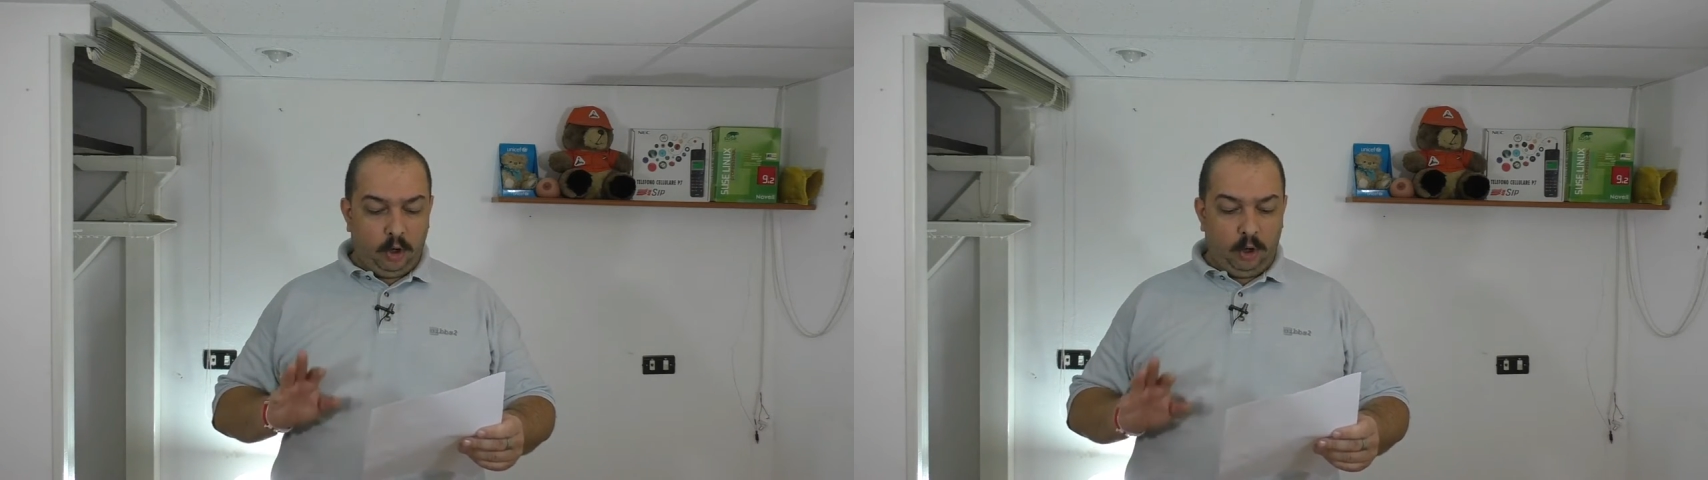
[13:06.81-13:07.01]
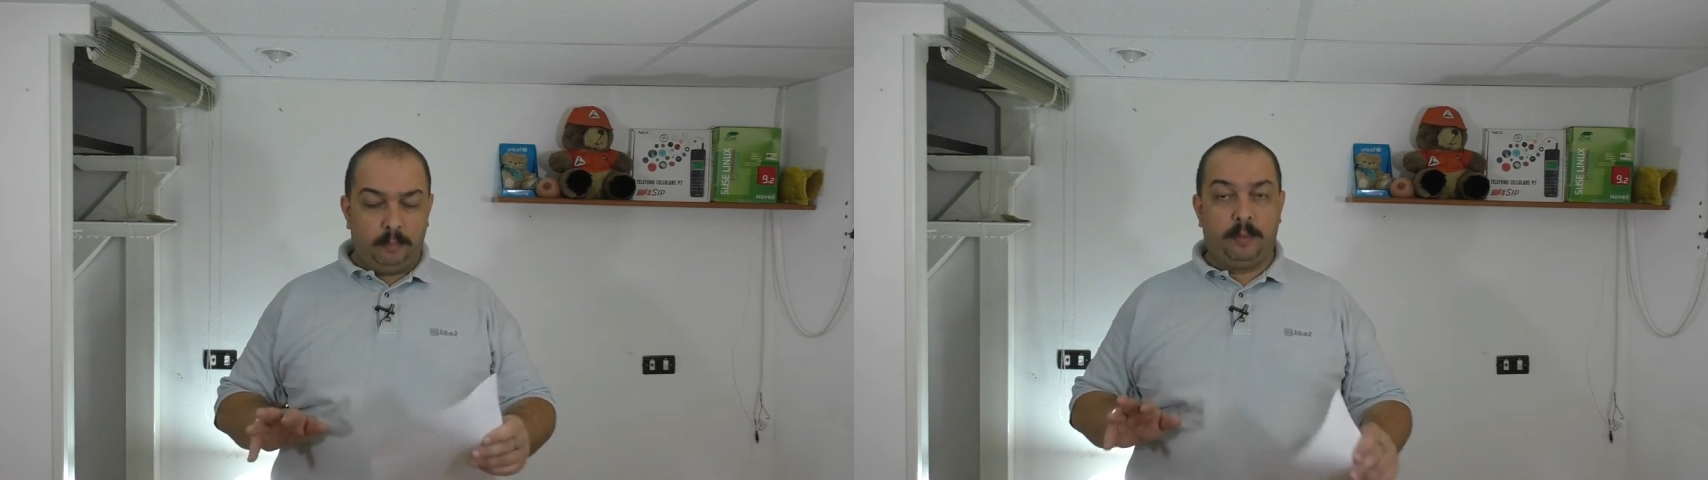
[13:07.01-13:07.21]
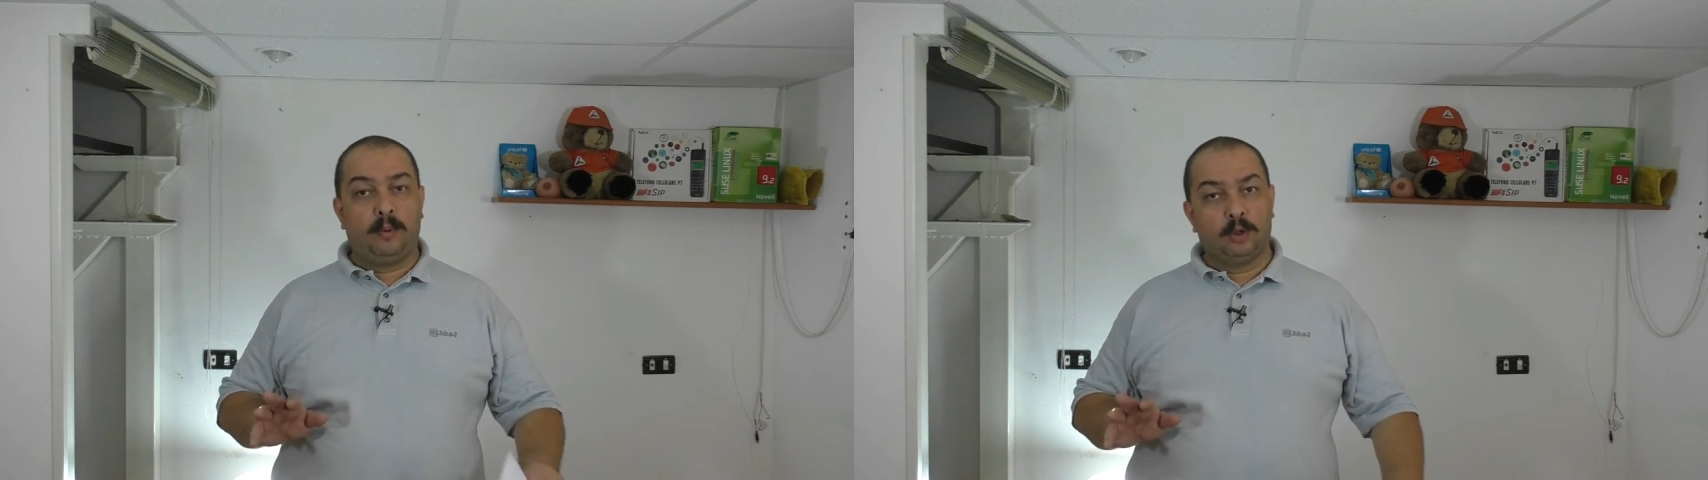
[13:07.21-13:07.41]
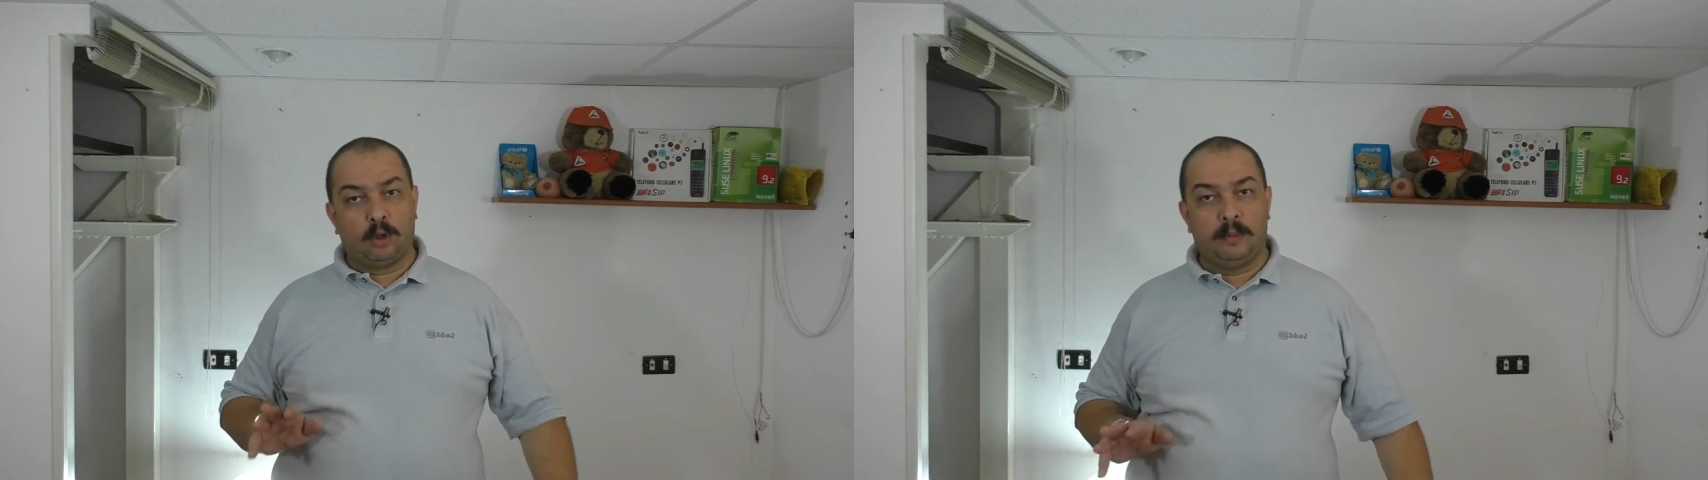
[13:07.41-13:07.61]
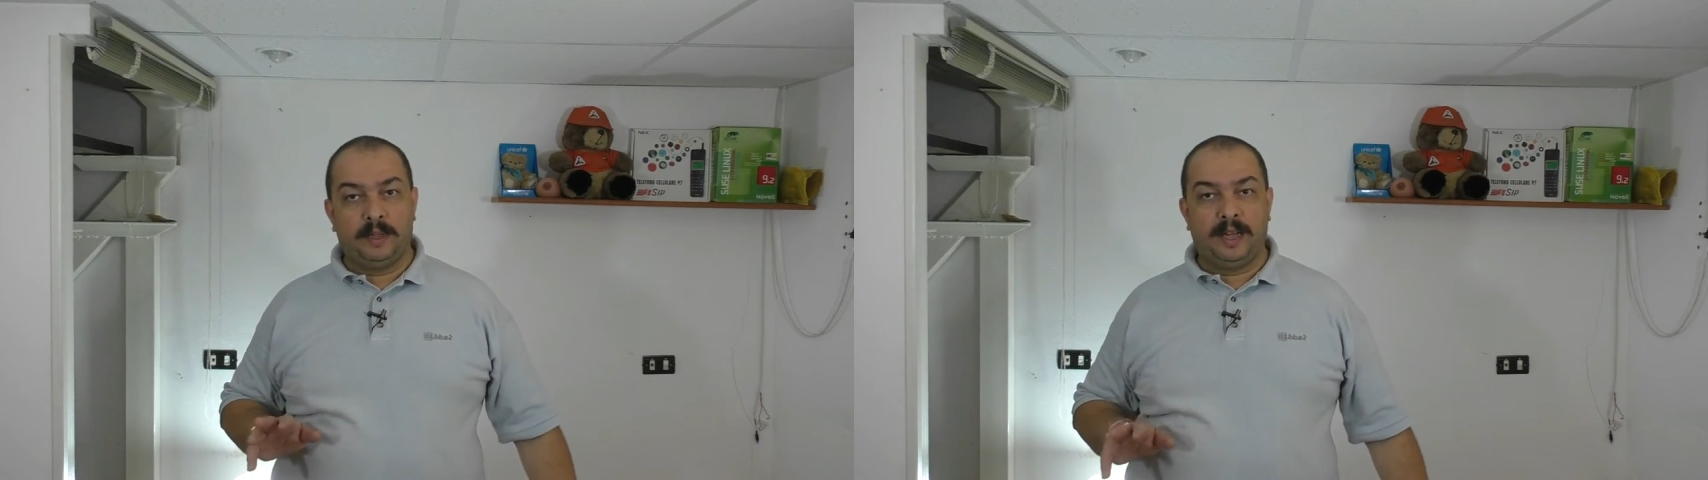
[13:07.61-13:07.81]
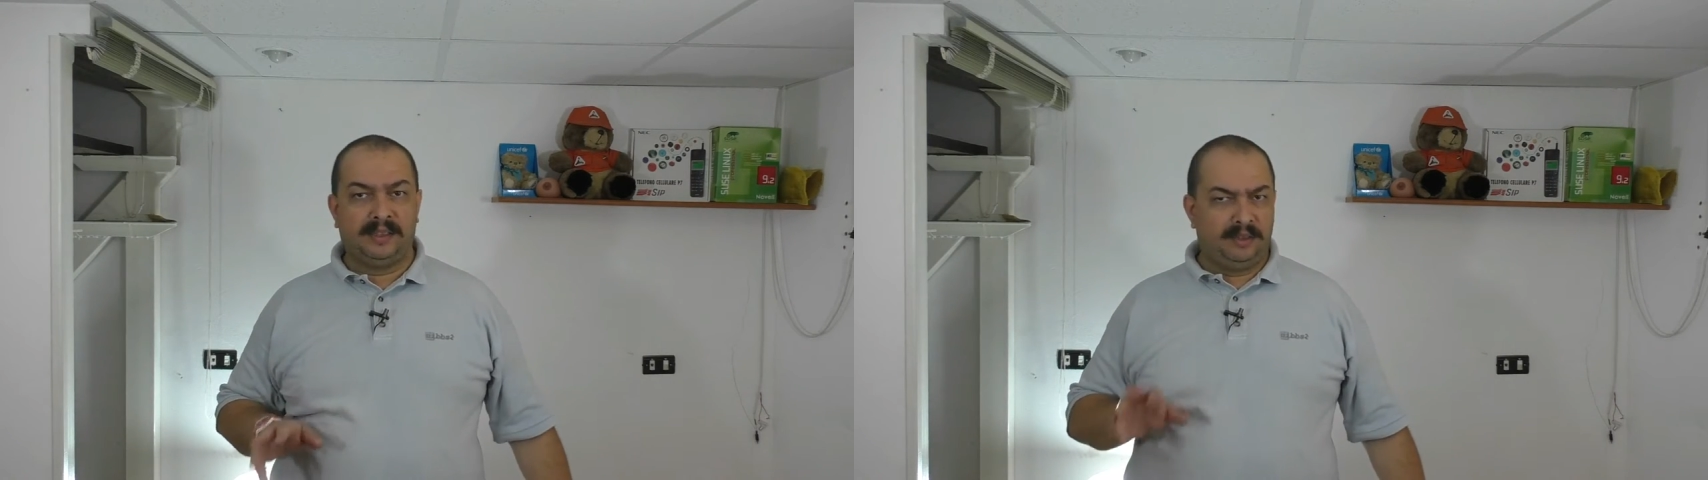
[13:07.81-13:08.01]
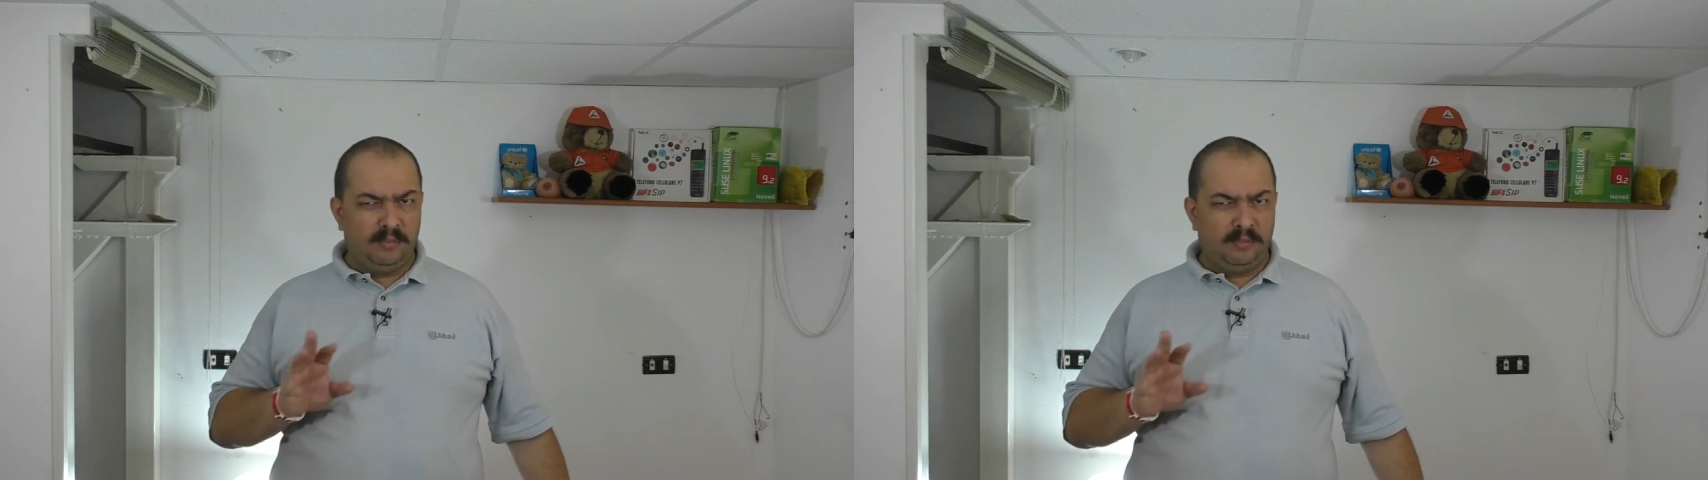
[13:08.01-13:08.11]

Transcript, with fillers: o pomodori pelati,